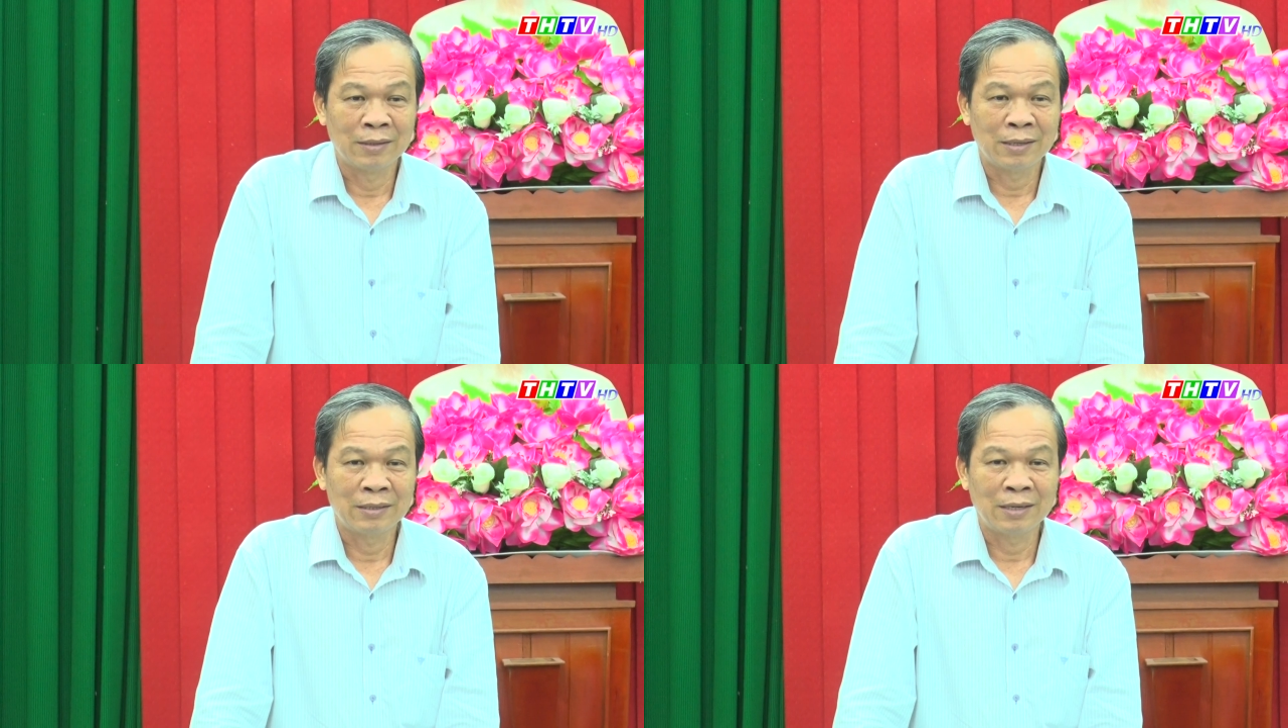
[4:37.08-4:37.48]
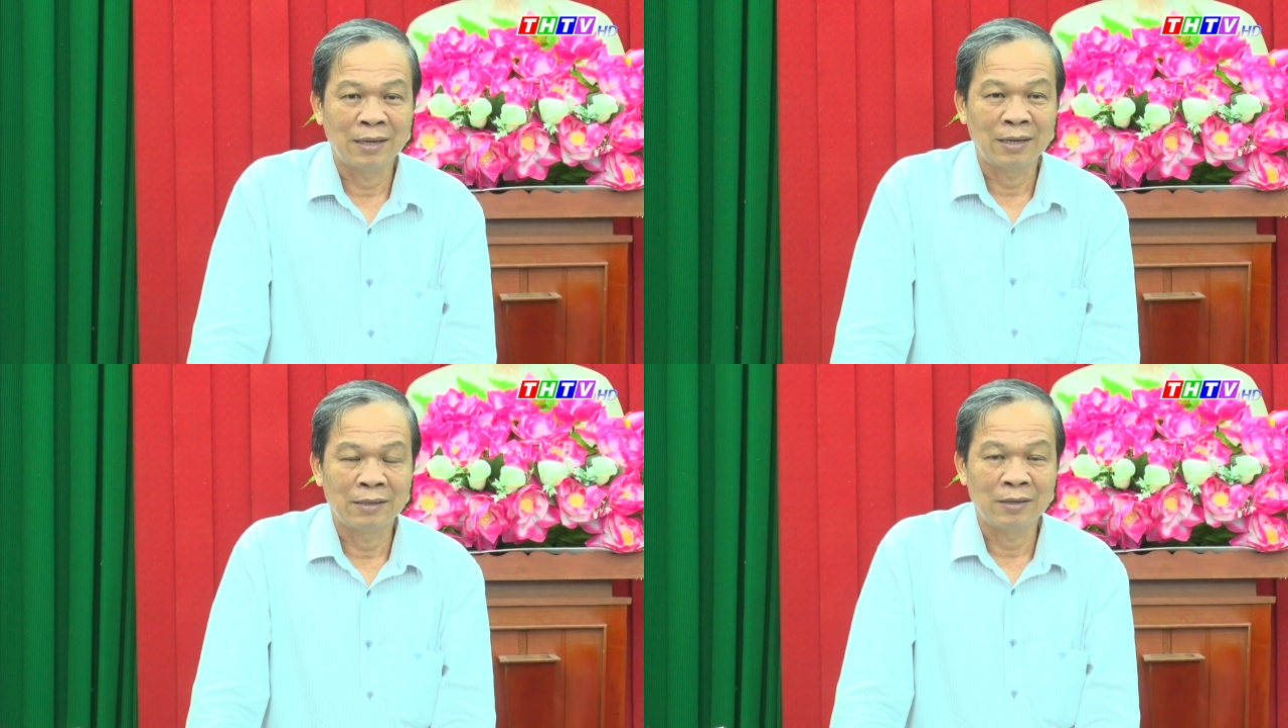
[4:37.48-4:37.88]
xếp
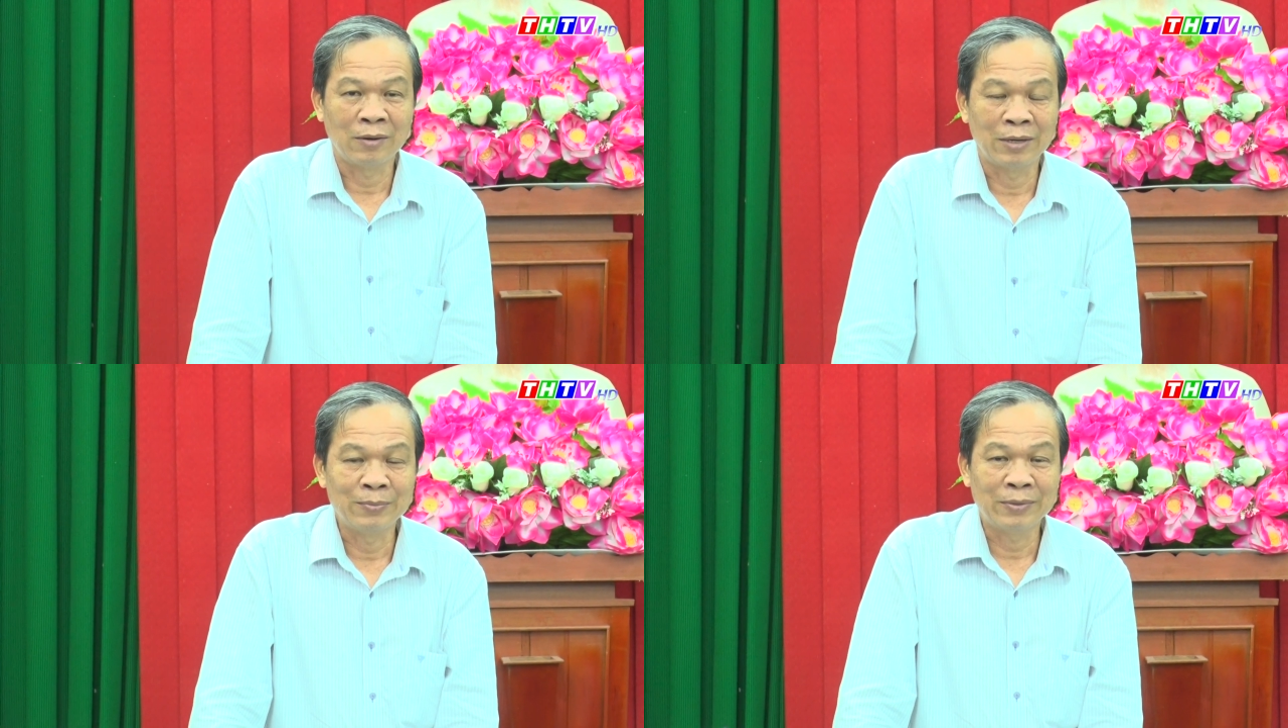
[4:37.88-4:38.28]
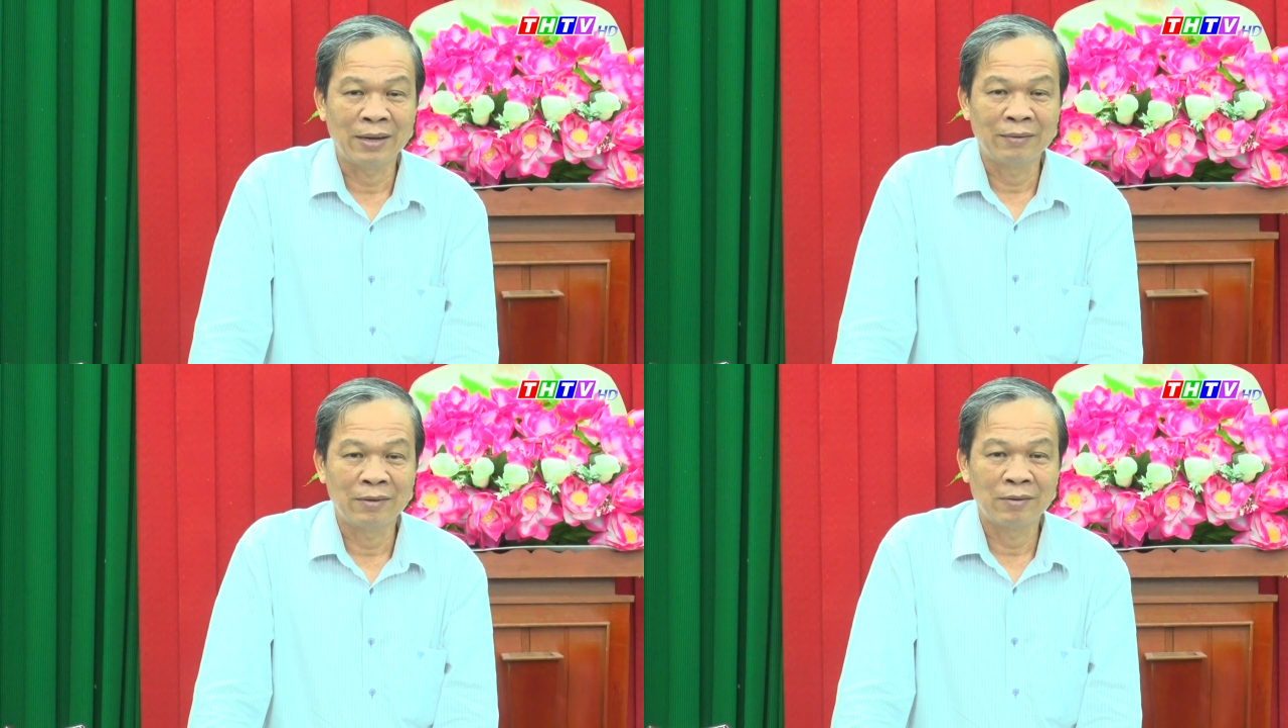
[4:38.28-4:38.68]
bố trí các chức
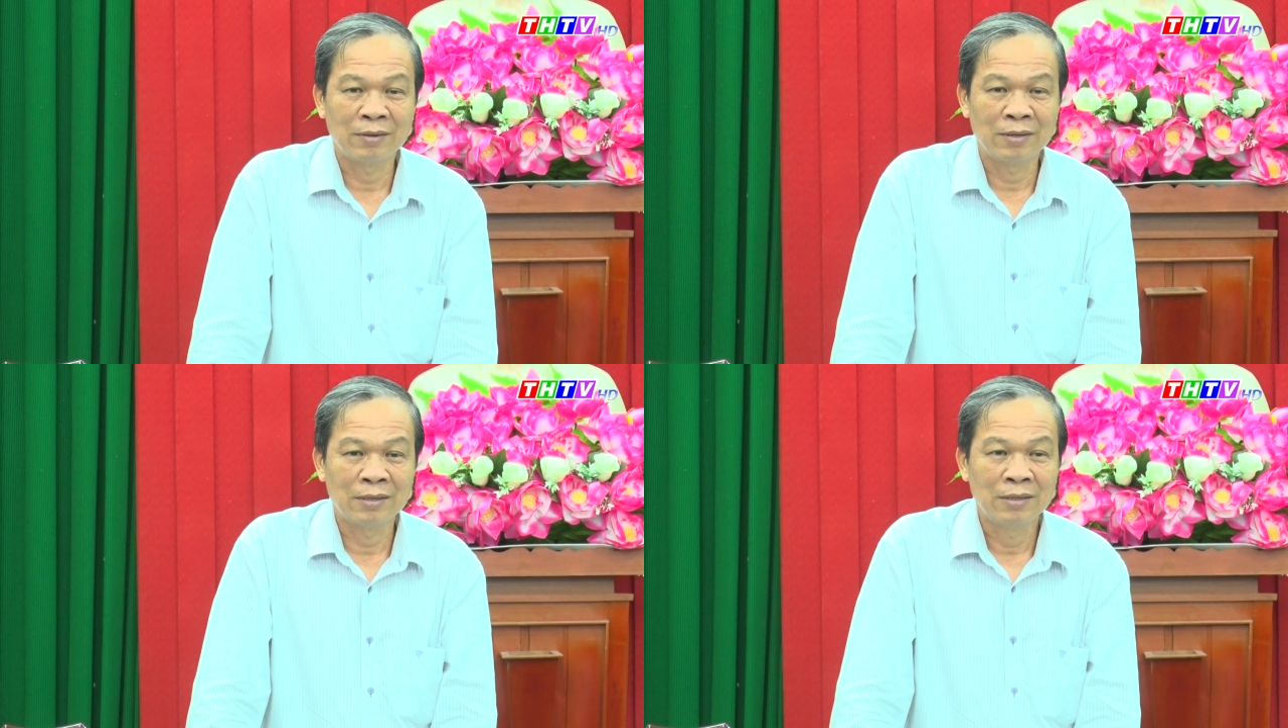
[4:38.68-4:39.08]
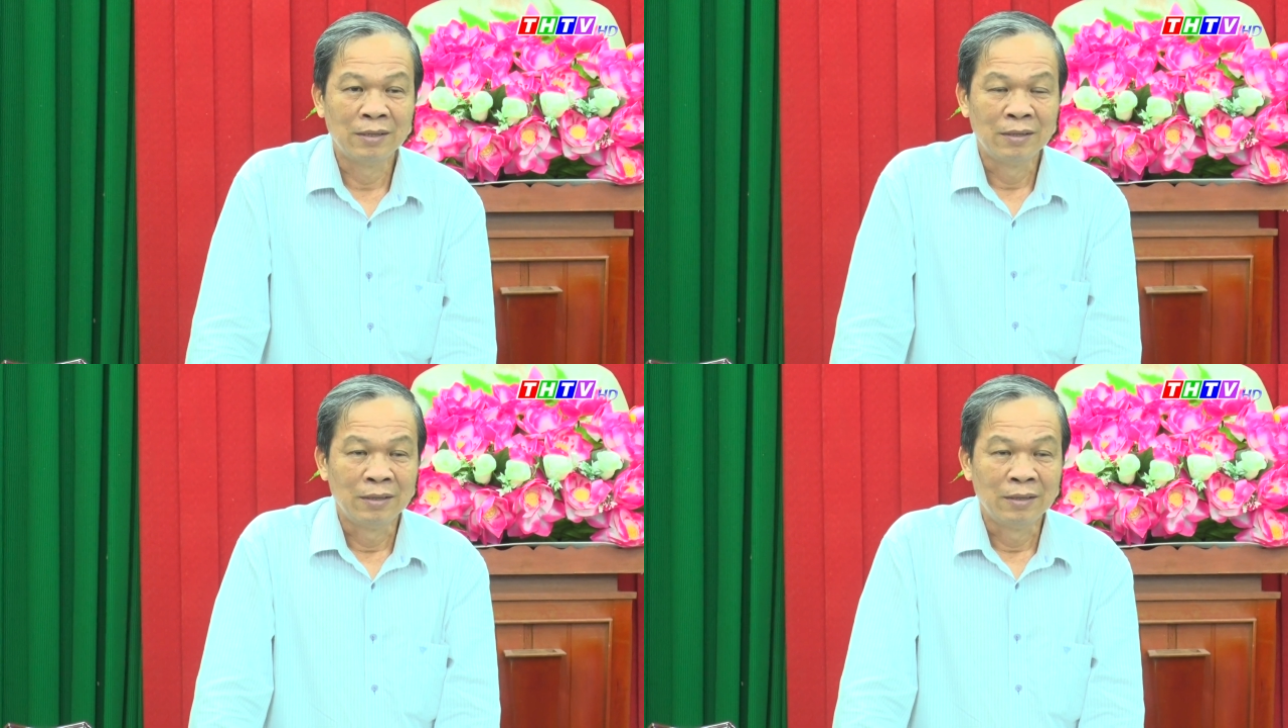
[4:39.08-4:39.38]
danh công chức đảm